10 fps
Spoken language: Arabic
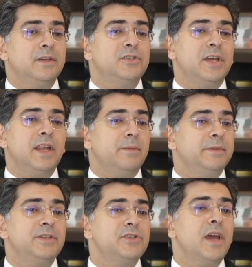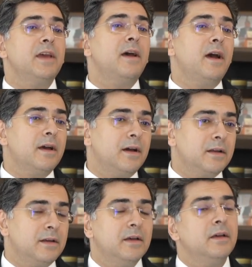جنح باتجاه
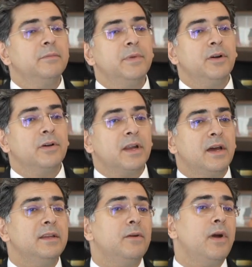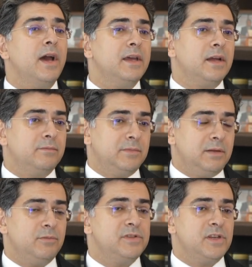آخر بأوكرانيا وغيرها من
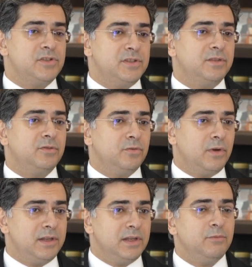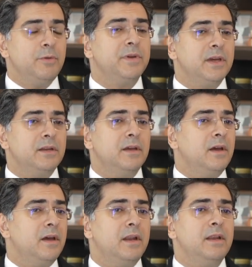المستجدات الدولية ممكن
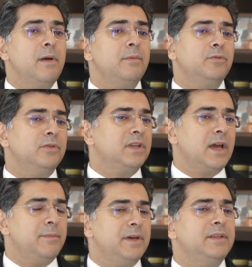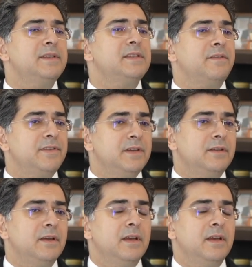اللي ما بده انتخابات يستفيد